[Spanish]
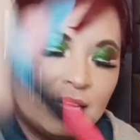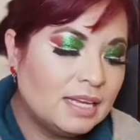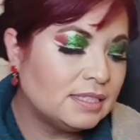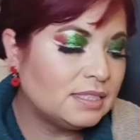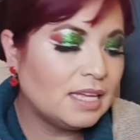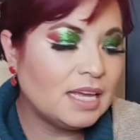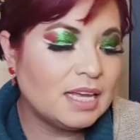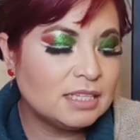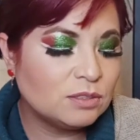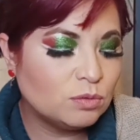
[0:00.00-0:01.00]

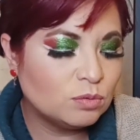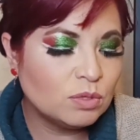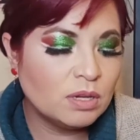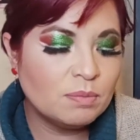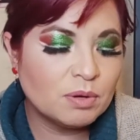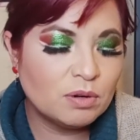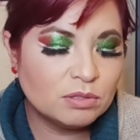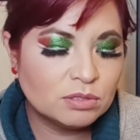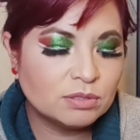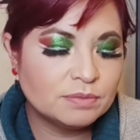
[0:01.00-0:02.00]
Este es un lip
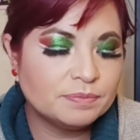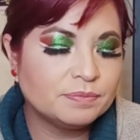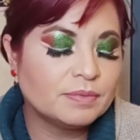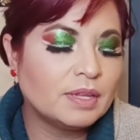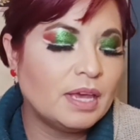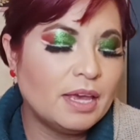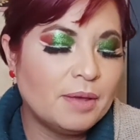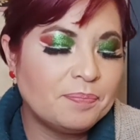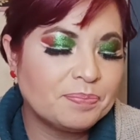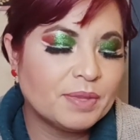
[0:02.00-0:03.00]
gloss
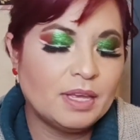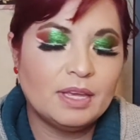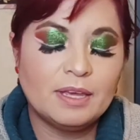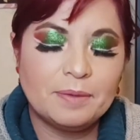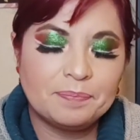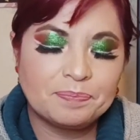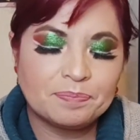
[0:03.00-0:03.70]
que eh,